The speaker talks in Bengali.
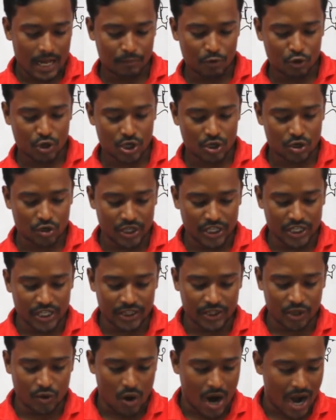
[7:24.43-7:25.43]
প্রশাসনিক
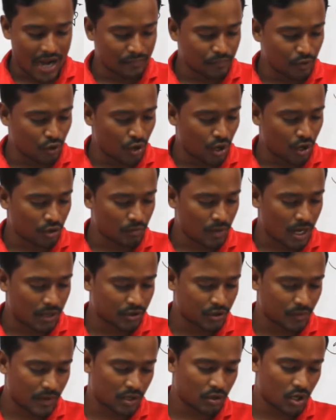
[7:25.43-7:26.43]
নীতি ও আইন প্রণয়ন
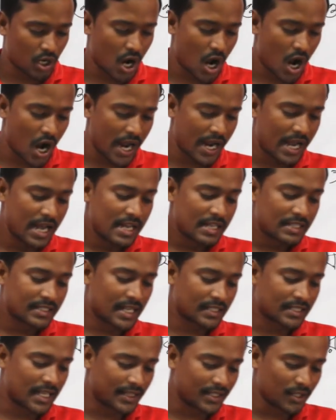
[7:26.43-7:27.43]
বাস্তবায়ন করা হয়
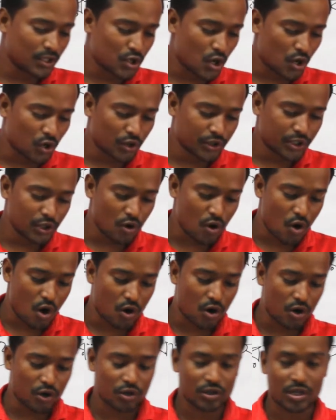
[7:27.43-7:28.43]
যা জাতীয় সংহতি ও
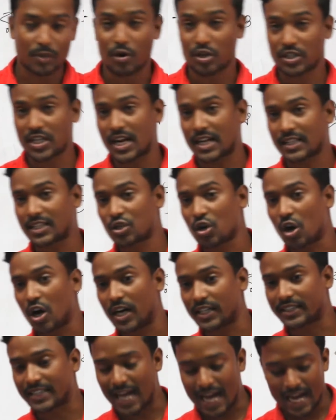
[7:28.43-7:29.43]
অখণ্ডতা বজায় রাখতে
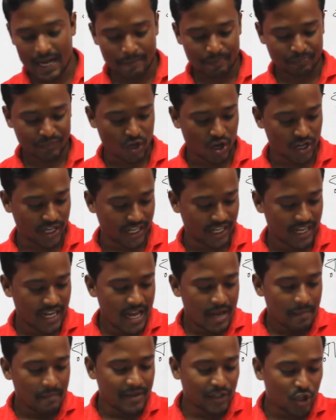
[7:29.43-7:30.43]
সহায়তা করে
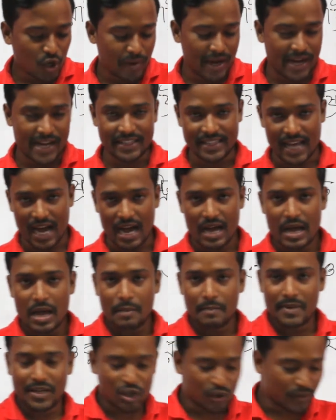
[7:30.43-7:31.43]
হবে মিতব্যয়িতা
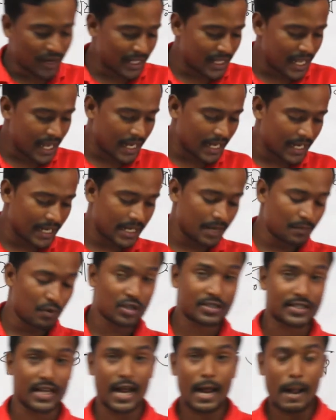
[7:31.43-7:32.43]
মিতব্যয়িতা এখানে কি
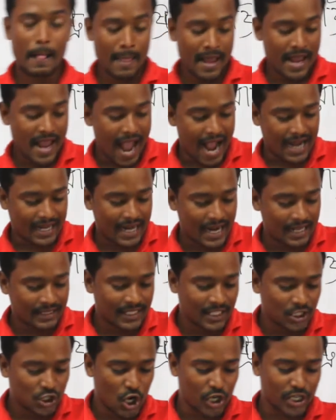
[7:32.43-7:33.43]
বলছে এক
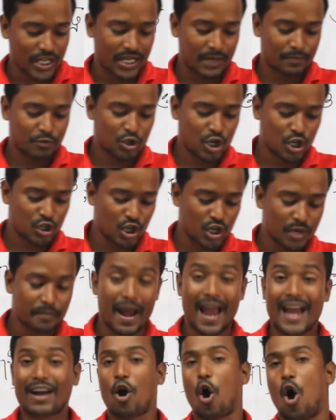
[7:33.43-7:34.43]
কেন্দ্রিক সরকারের প্রশাসনিক
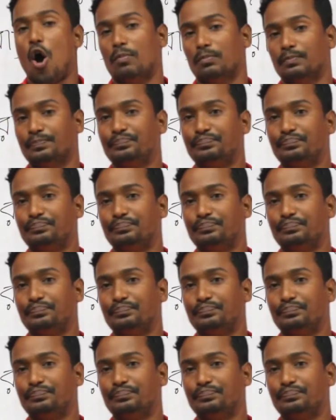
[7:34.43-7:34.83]
ব্যয় কম